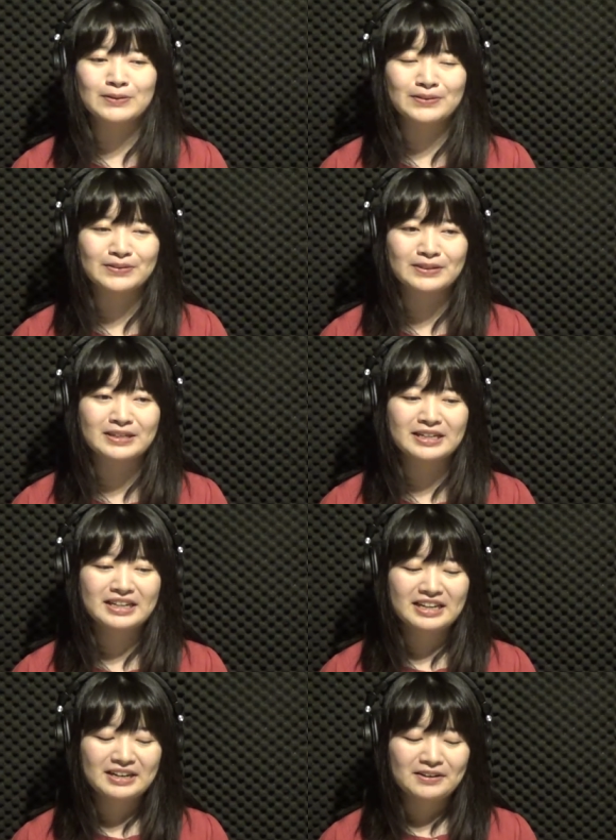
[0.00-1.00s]
というふうに
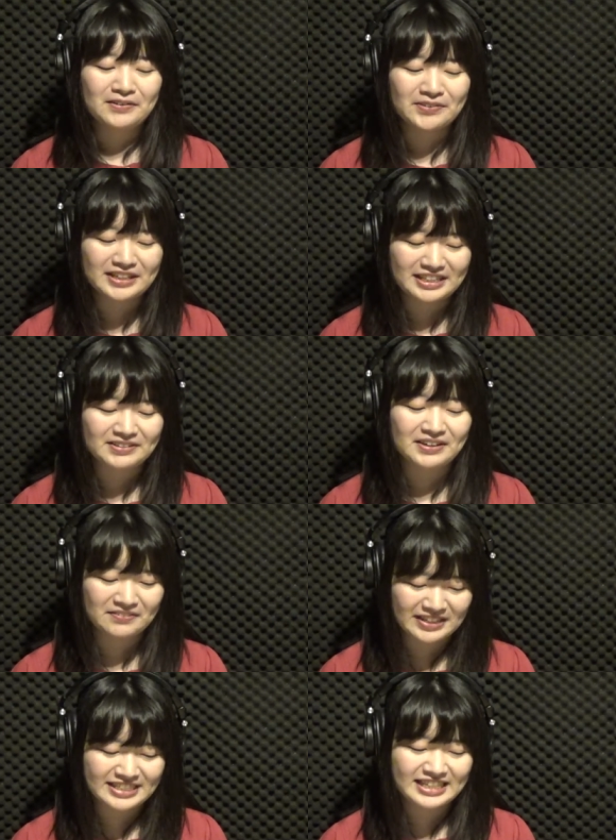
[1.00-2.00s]
思っており
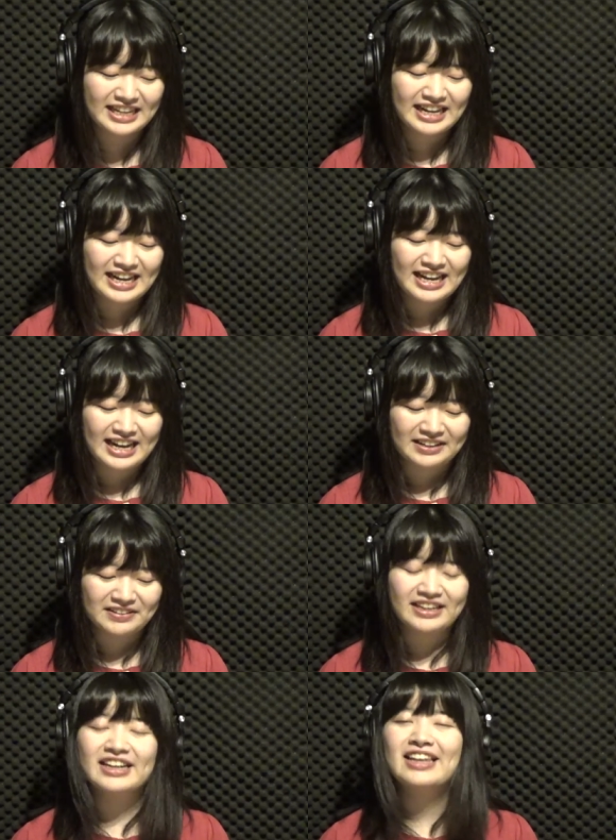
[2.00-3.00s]
ますあ
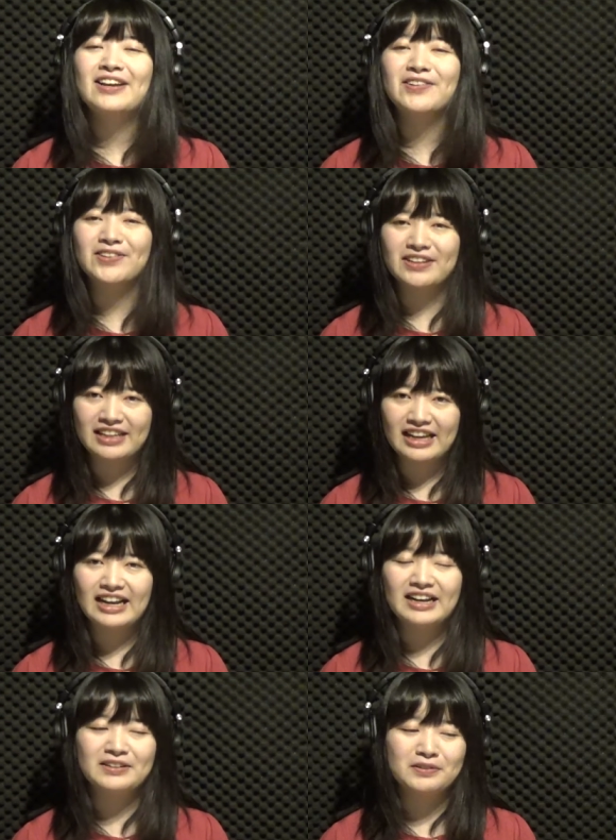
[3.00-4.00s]
のありがたいことに
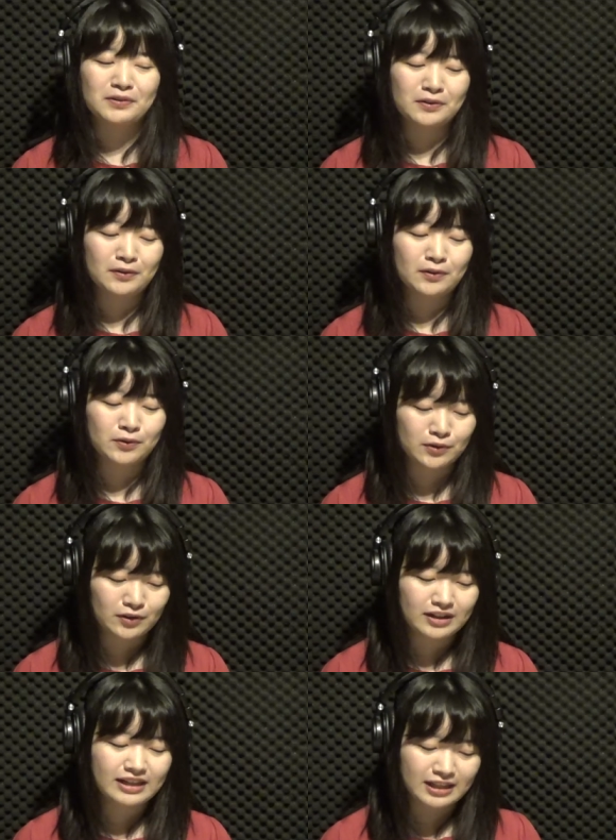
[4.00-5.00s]
ねあのこ
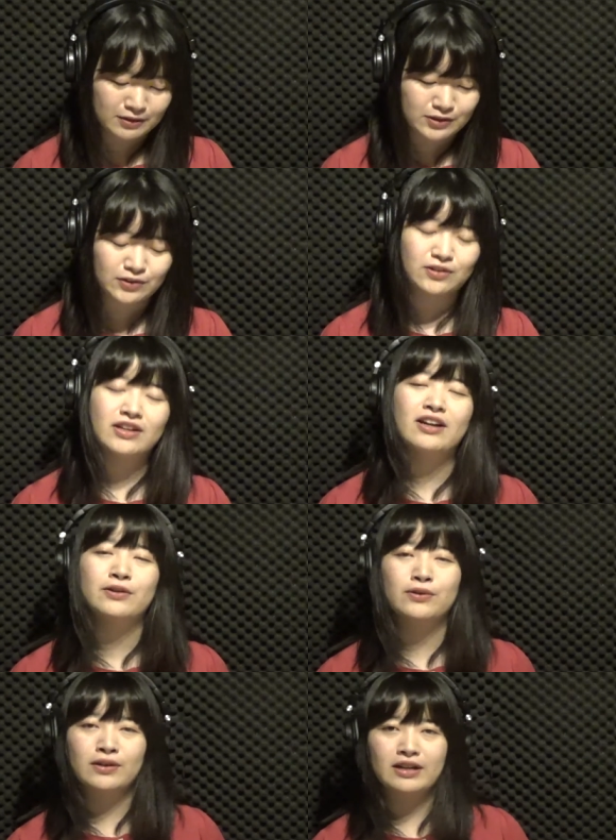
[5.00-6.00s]
の北のしおりの
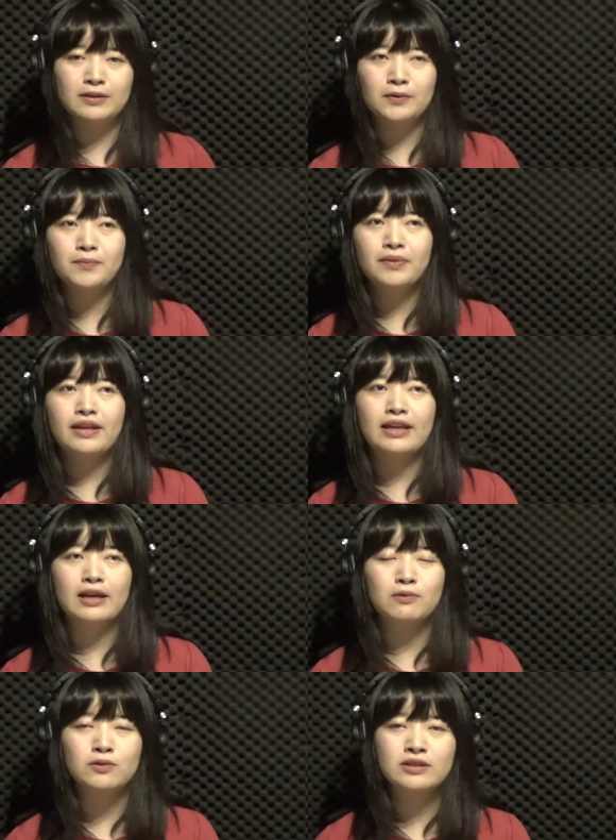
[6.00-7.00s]
リアルドライの、
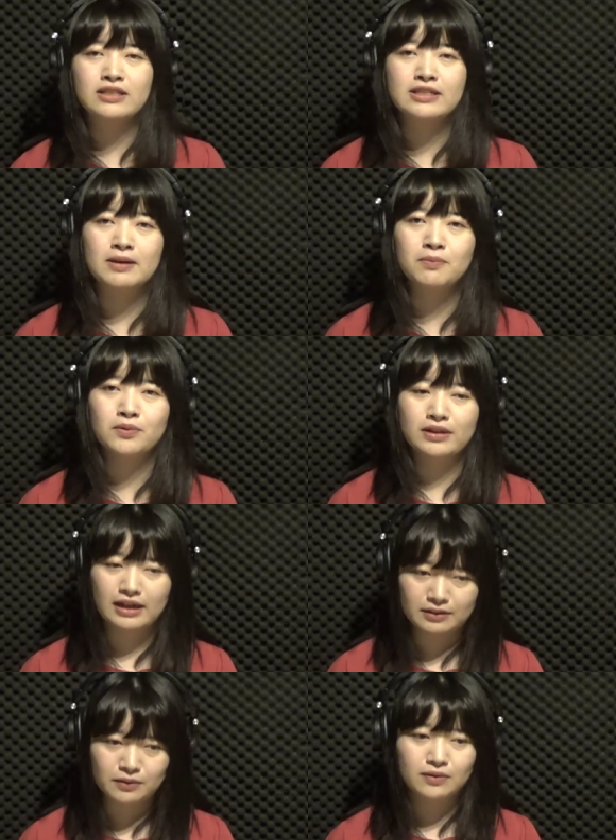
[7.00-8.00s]
えー、公式
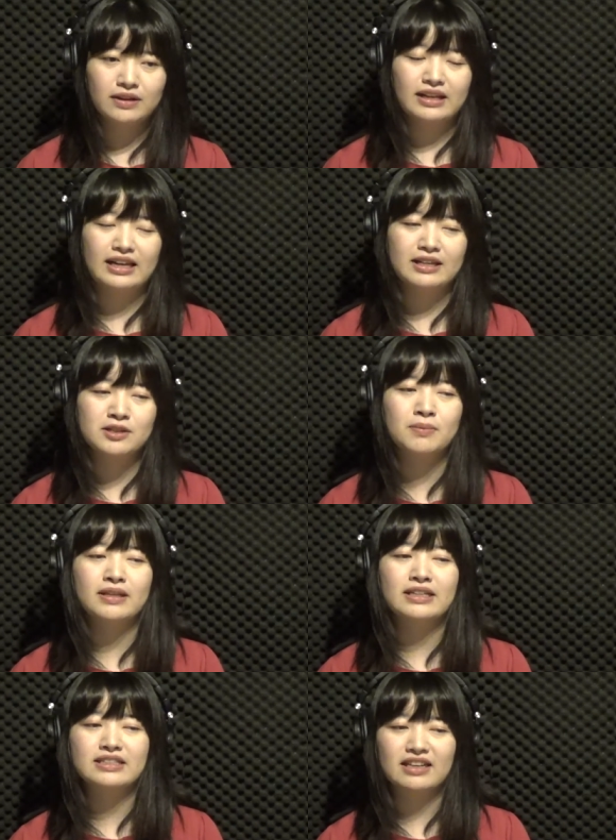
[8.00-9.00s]
サポーターの、えー、つ
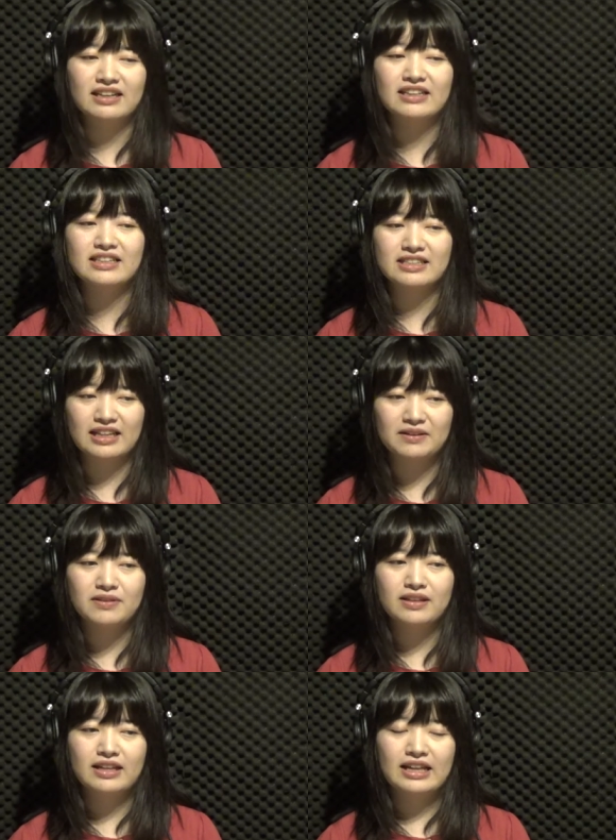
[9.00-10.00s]
べたんさんがですね、
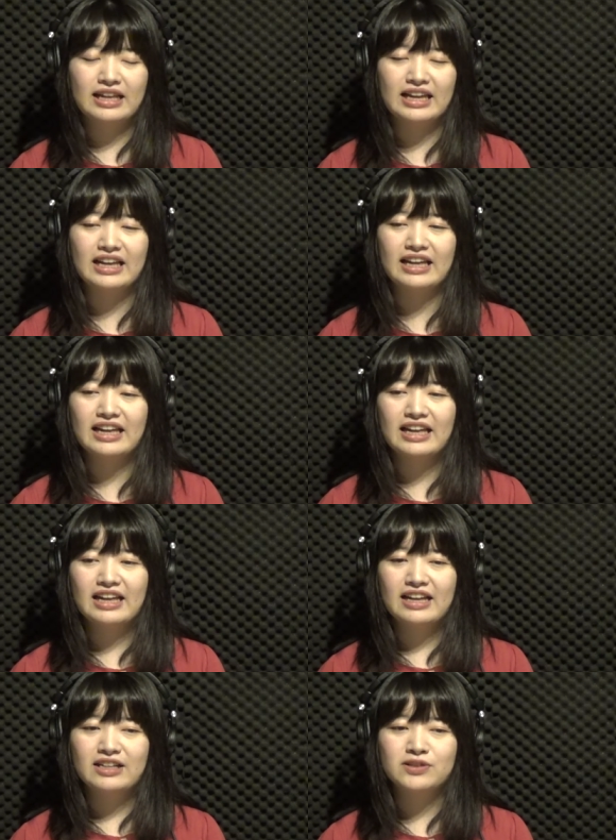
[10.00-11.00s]

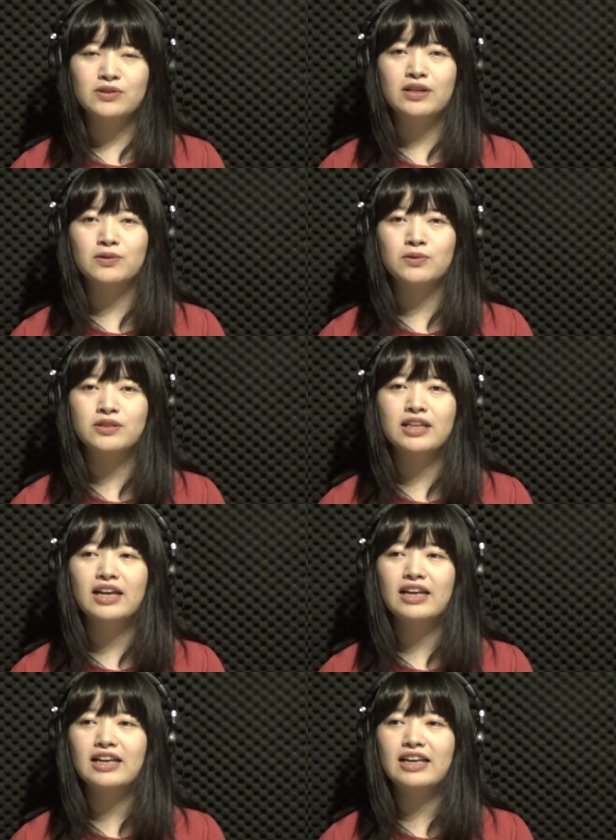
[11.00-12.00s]
えー、通訳をし
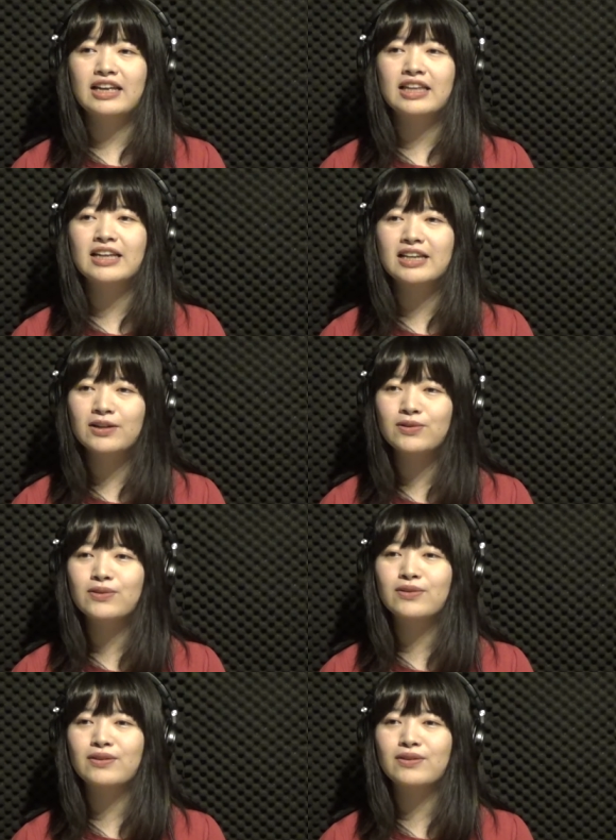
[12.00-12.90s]
ていただける